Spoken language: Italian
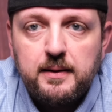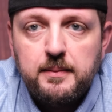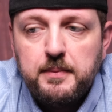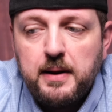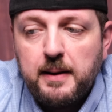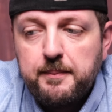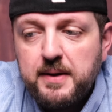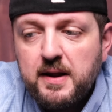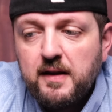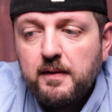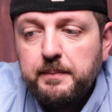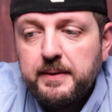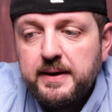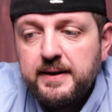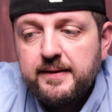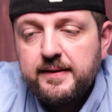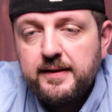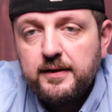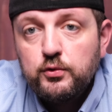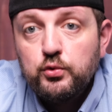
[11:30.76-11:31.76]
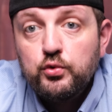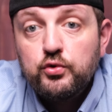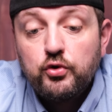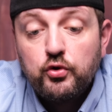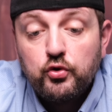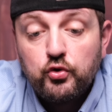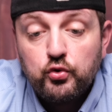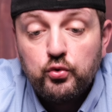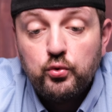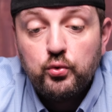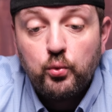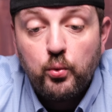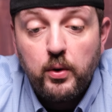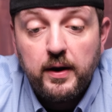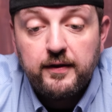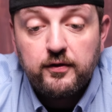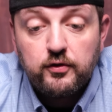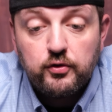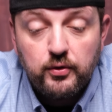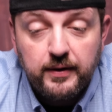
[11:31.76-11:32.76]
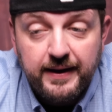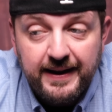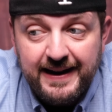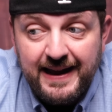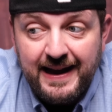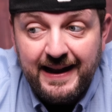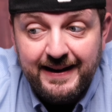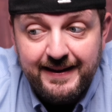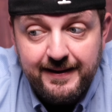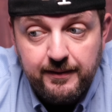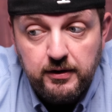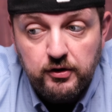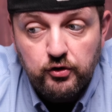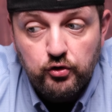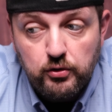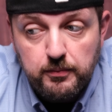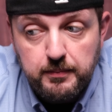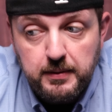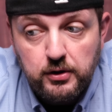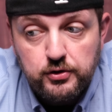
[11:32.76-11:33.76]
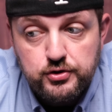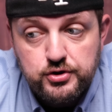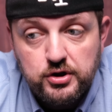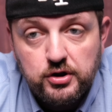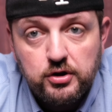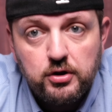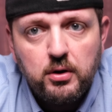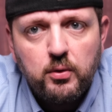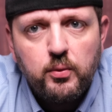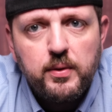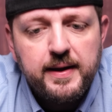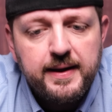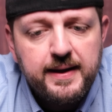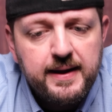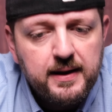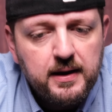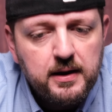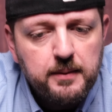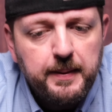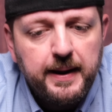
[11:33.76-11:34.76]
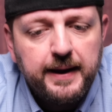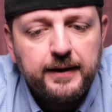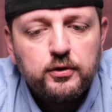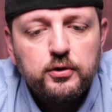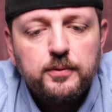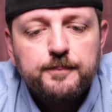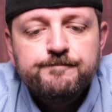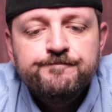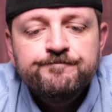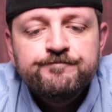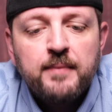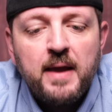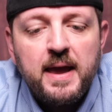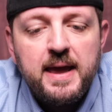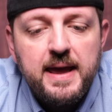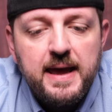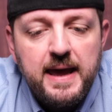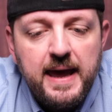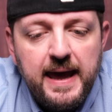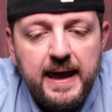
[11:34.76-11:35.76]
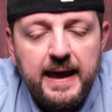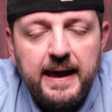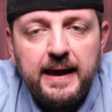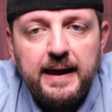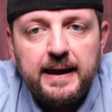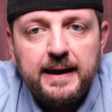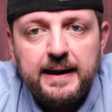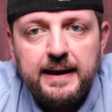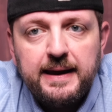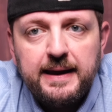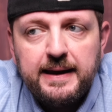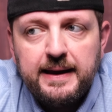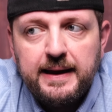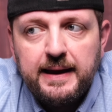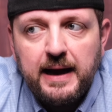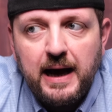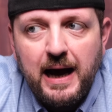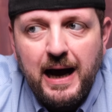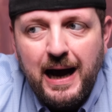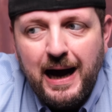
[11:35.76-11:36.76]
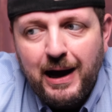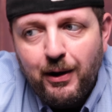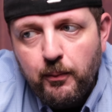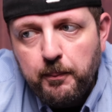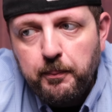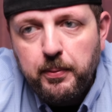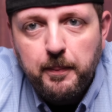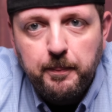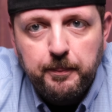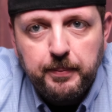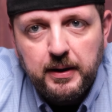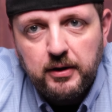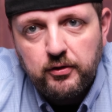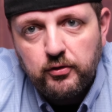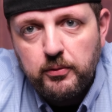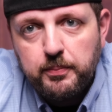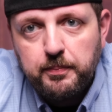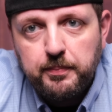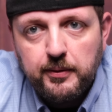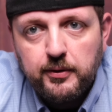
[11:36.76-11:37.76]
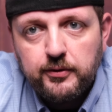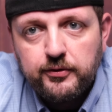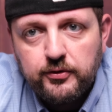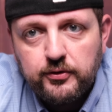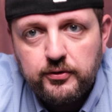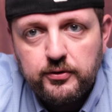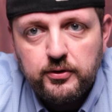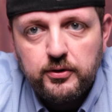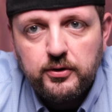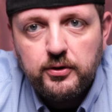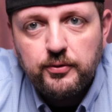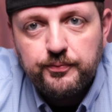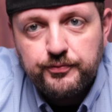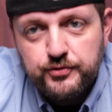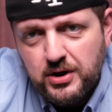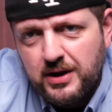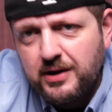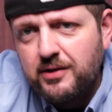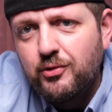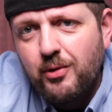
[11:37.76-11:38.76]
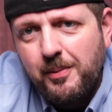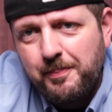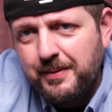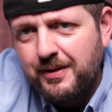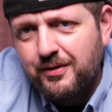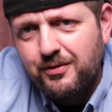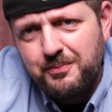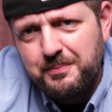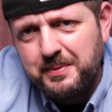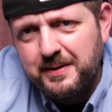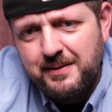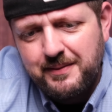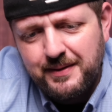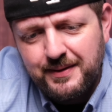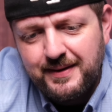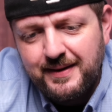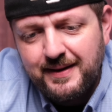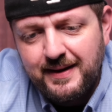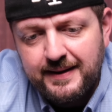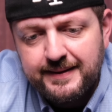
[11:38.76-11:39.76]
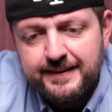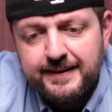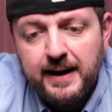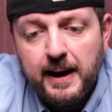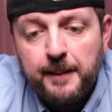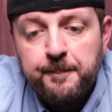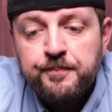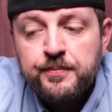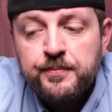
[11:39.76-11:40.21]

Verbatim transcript: la mia esperienza d'uso su questo canale di questo bello oggettino qui che ripeto e eh, ha un po' preso il posto, cioè l'ho preso completamente in realtà,